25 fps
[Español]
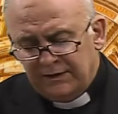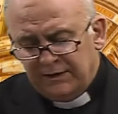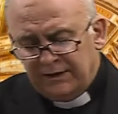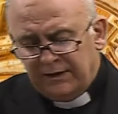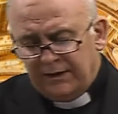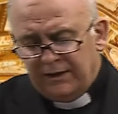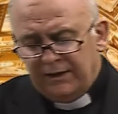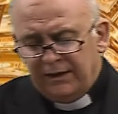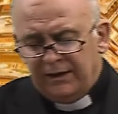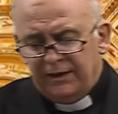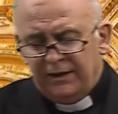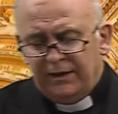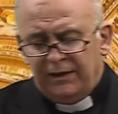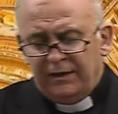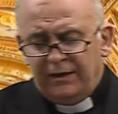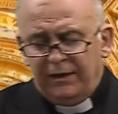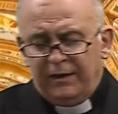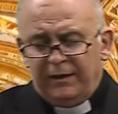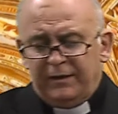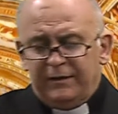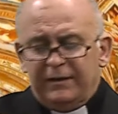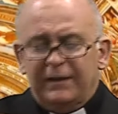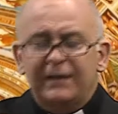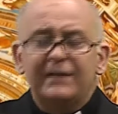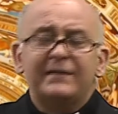Eh,
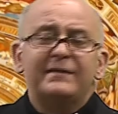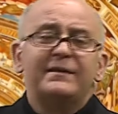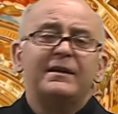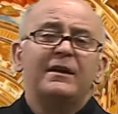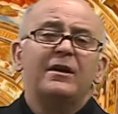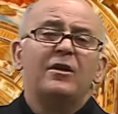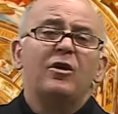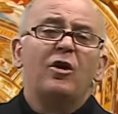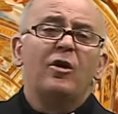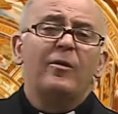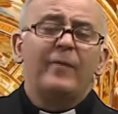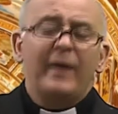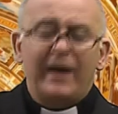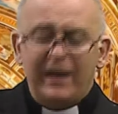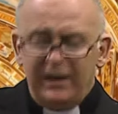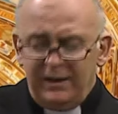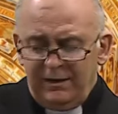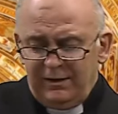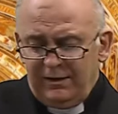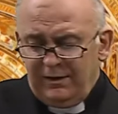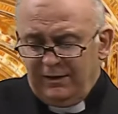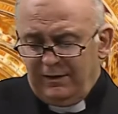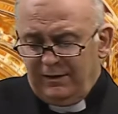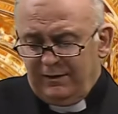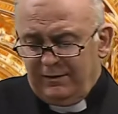del siglo
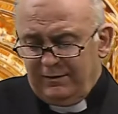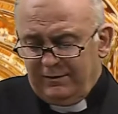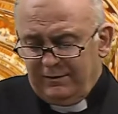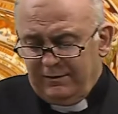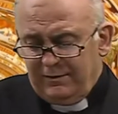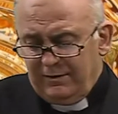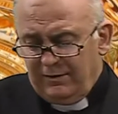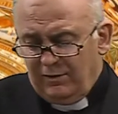XX,